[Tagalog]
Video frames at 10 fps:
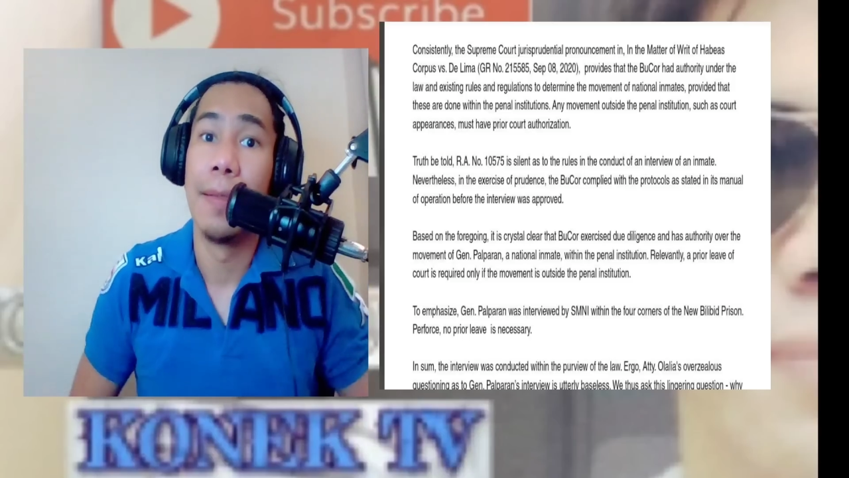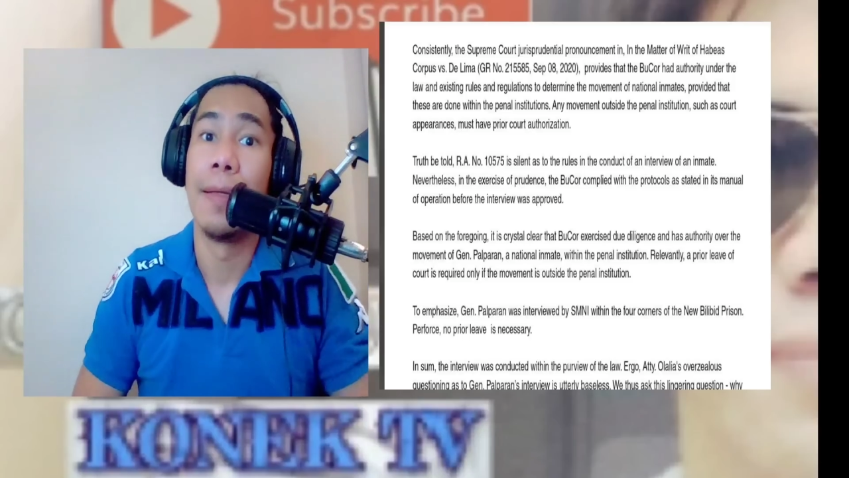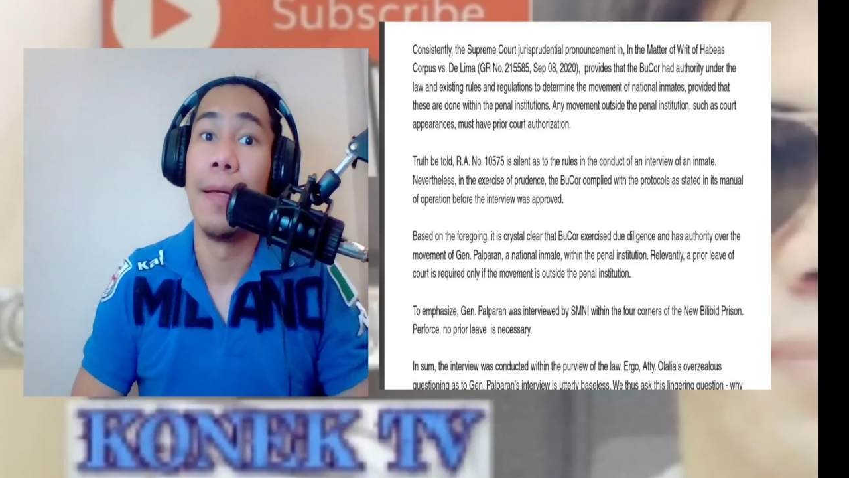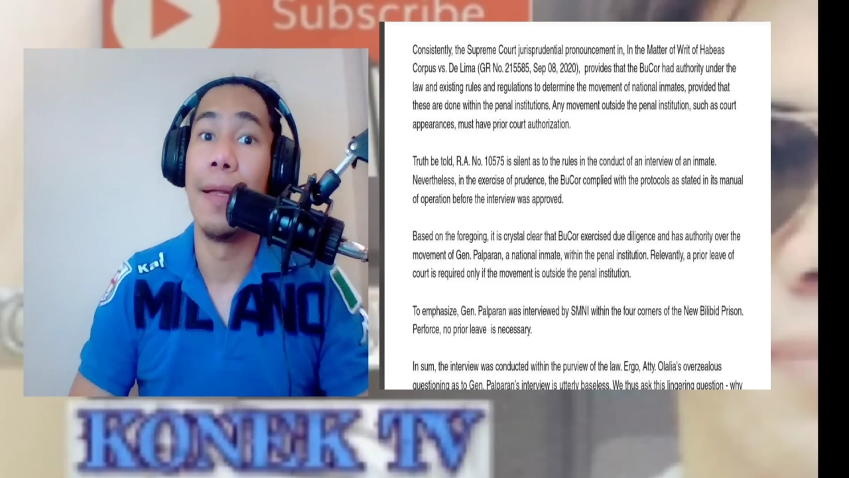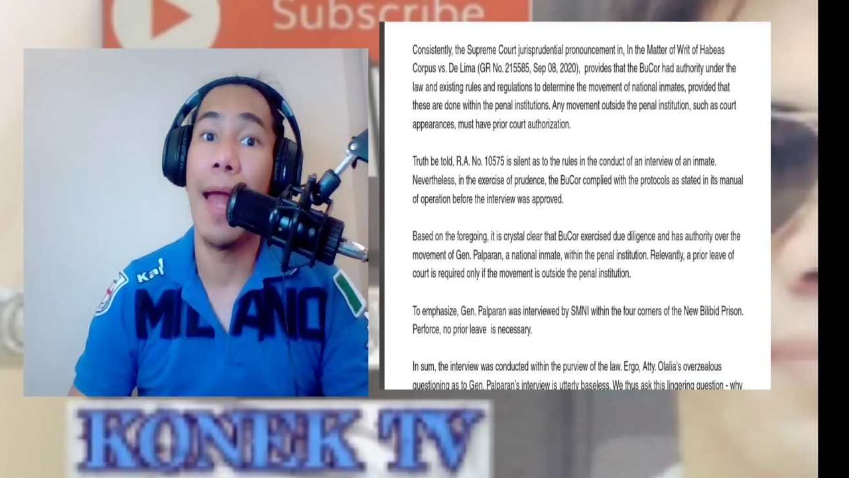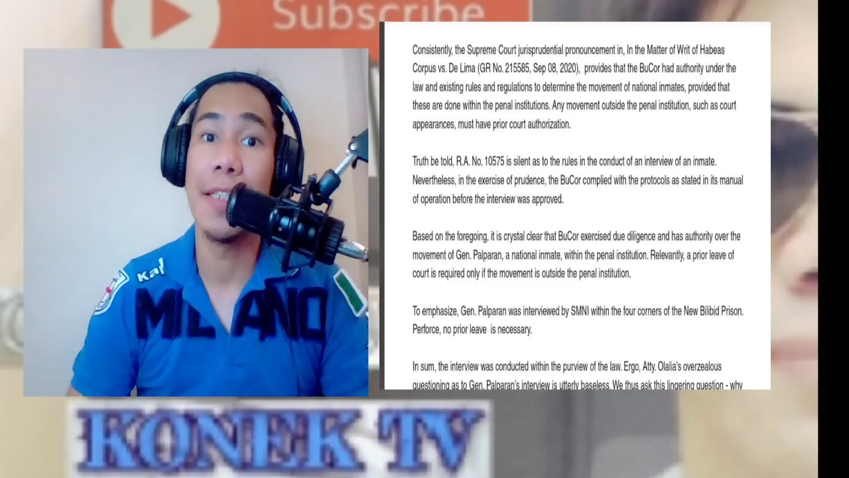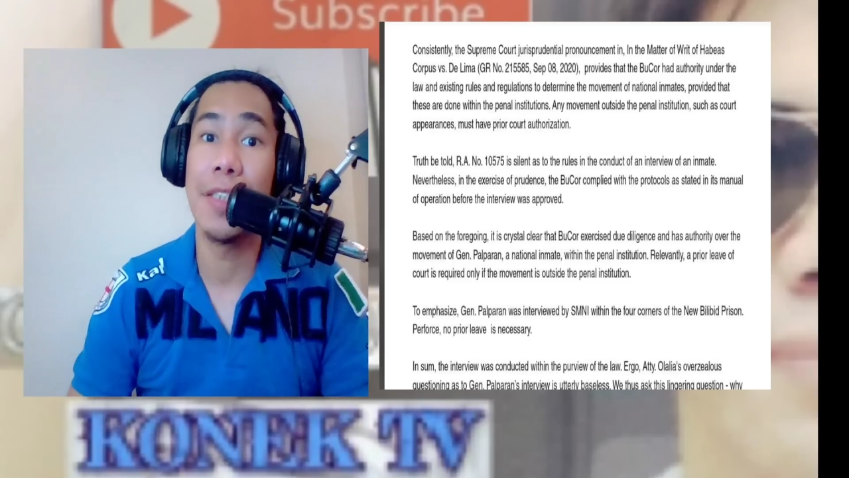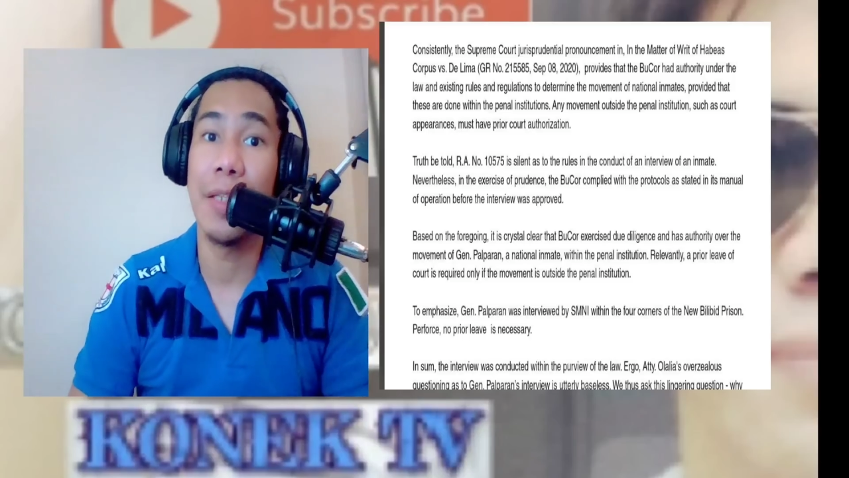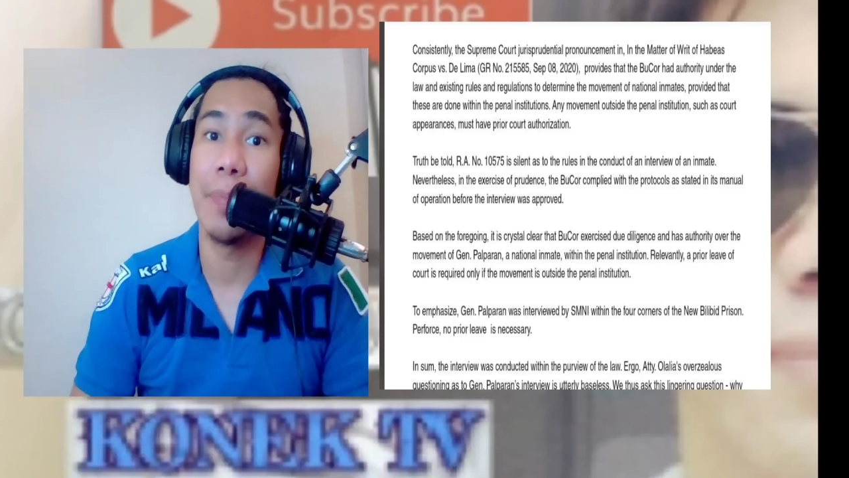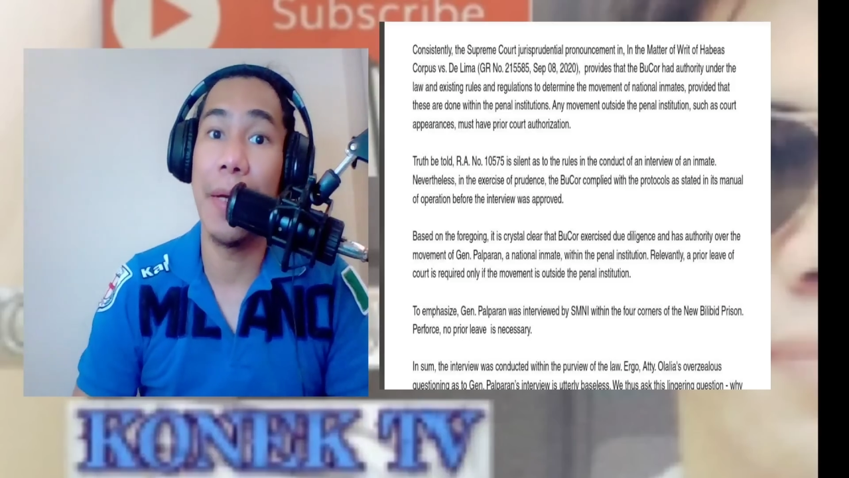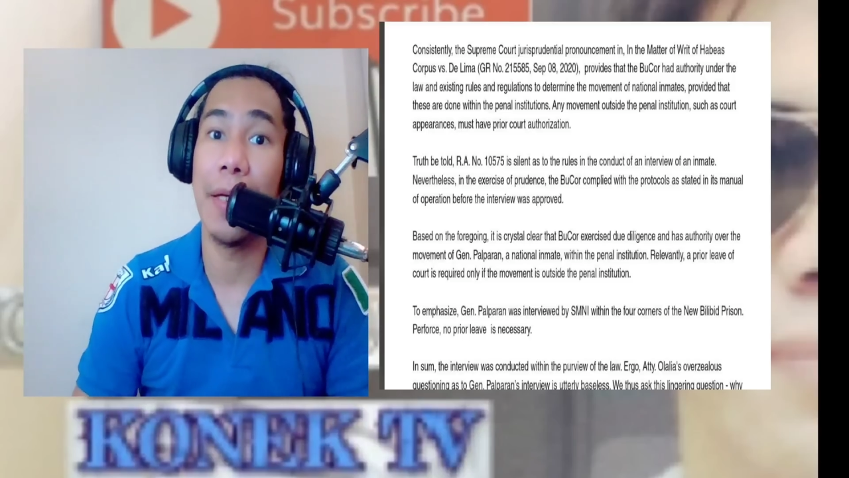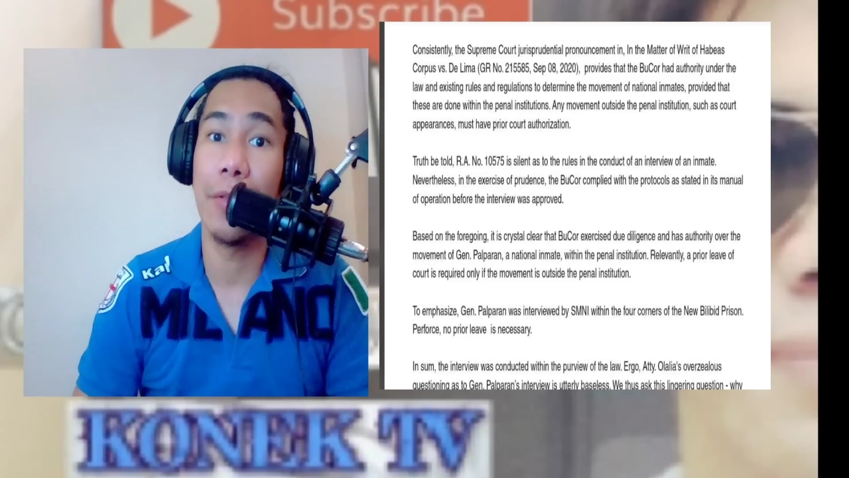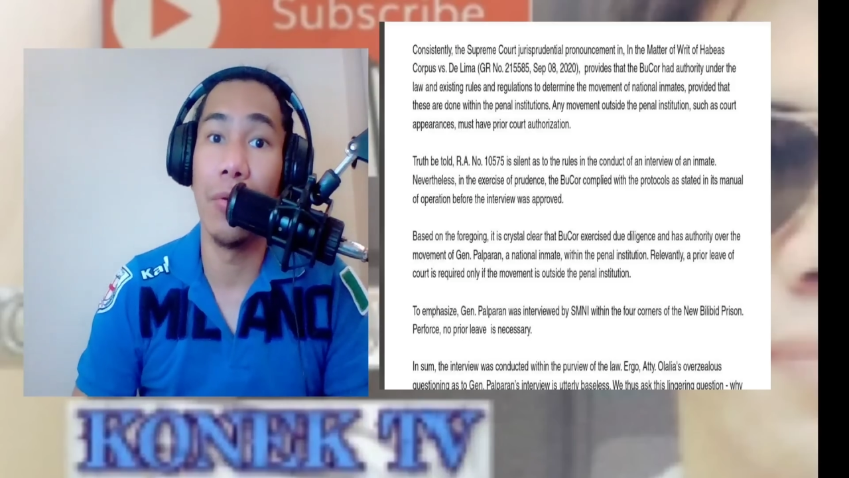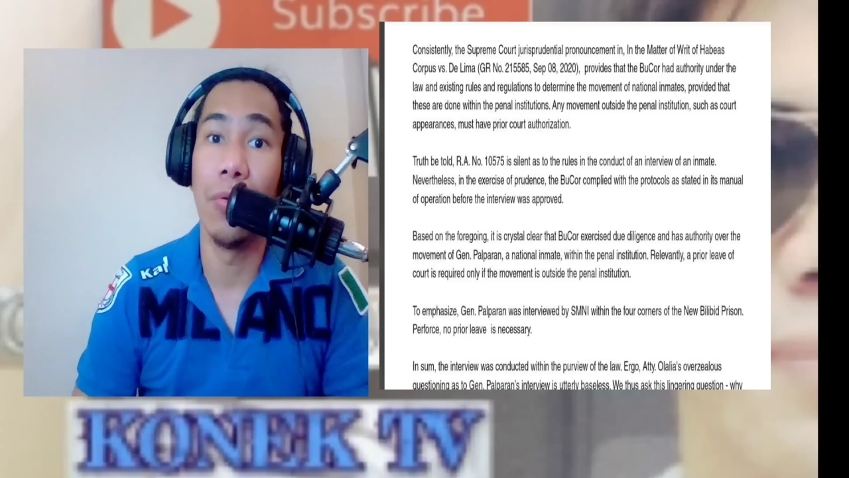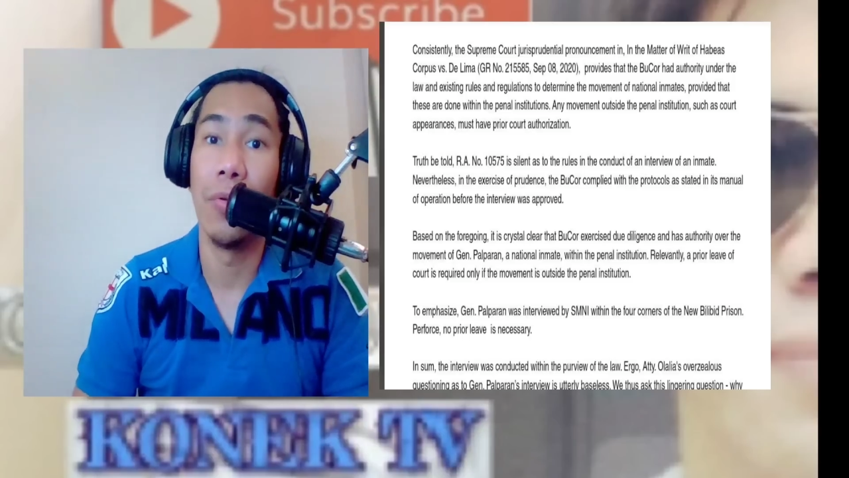Last year pa
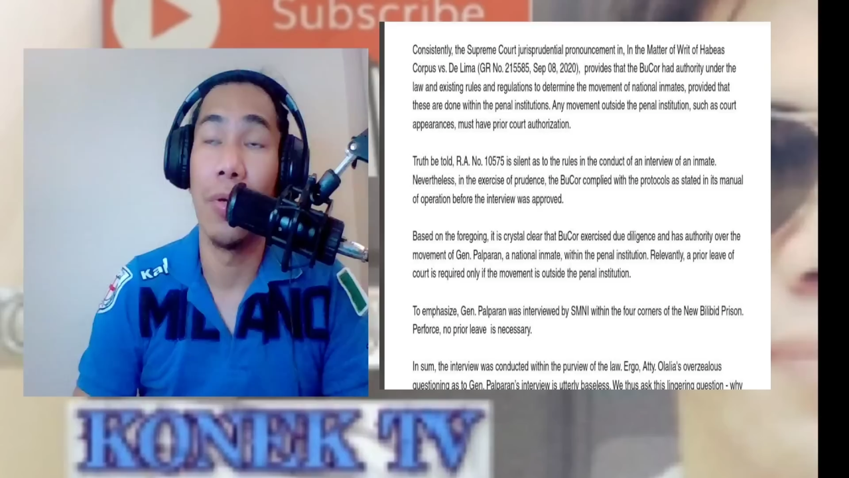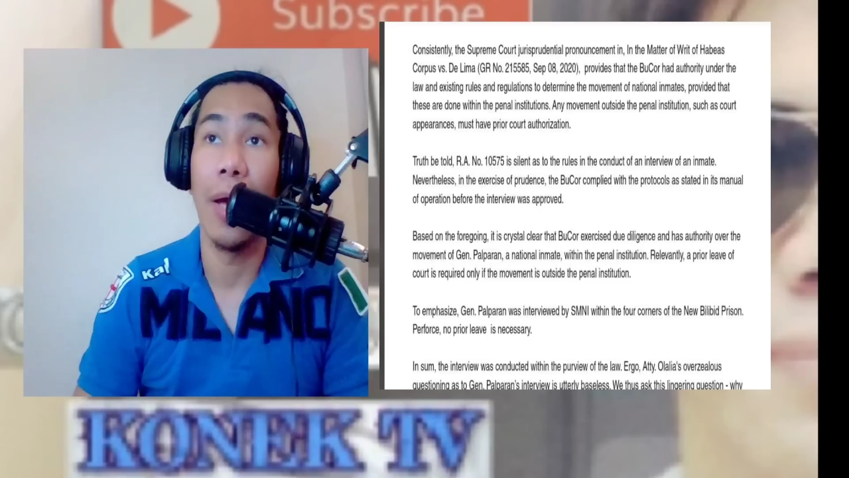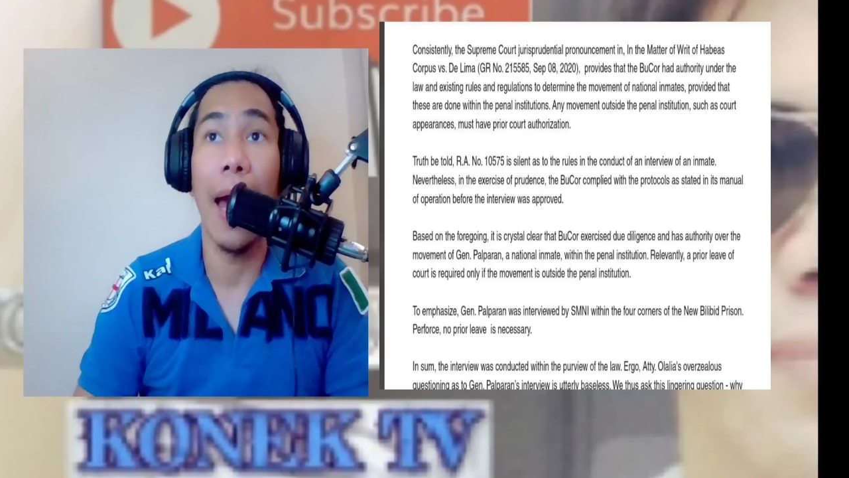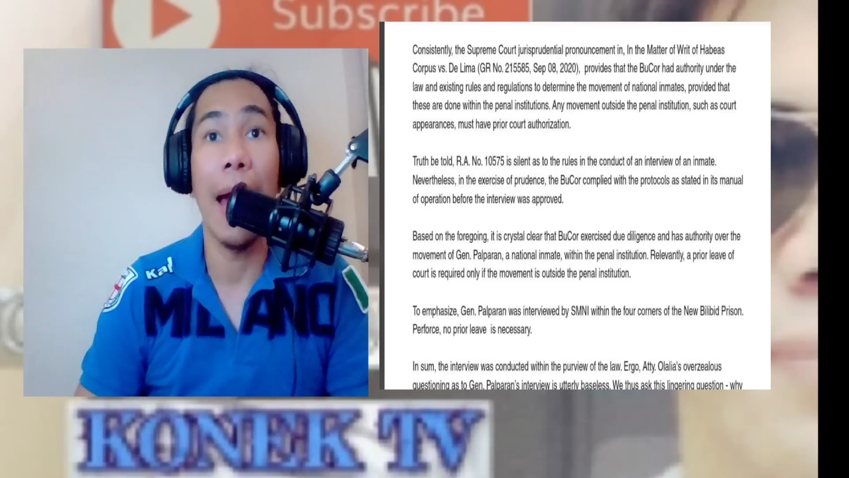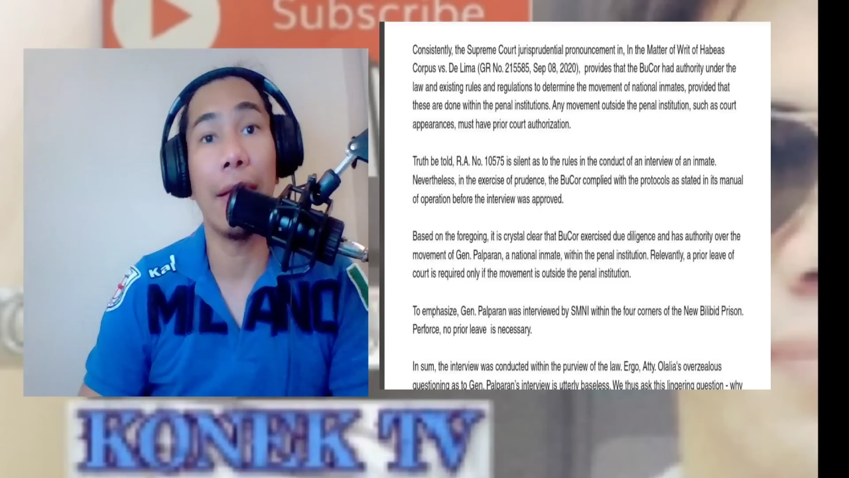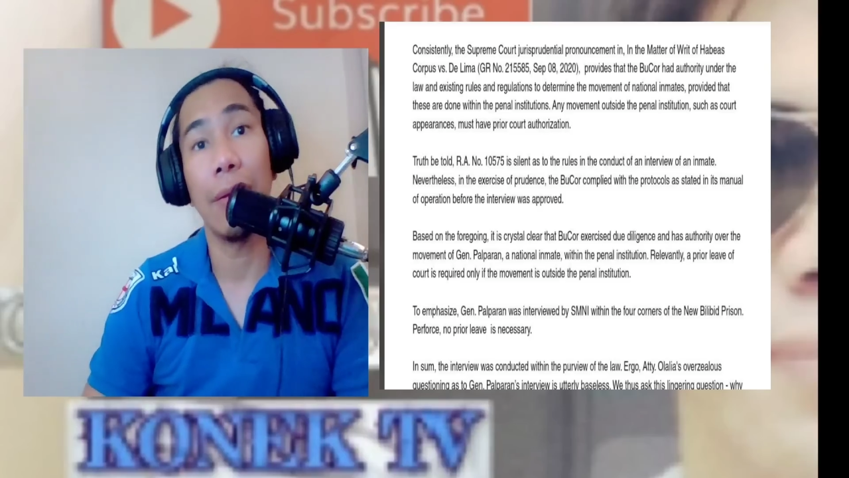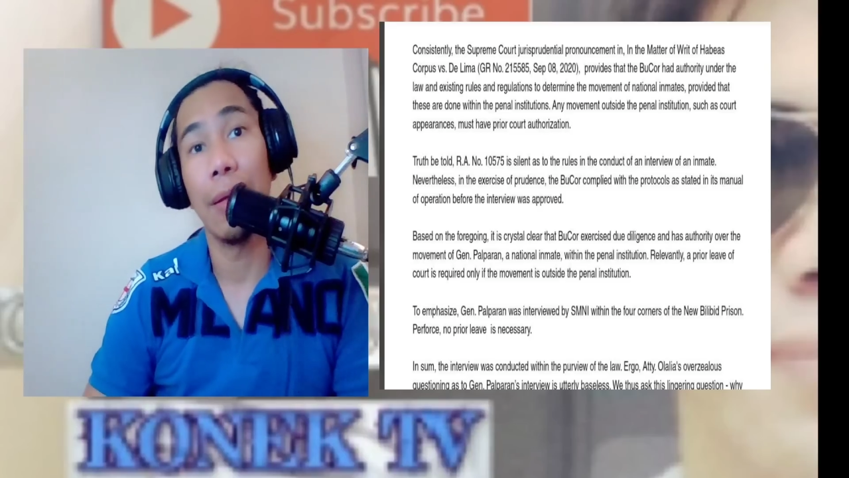ito. At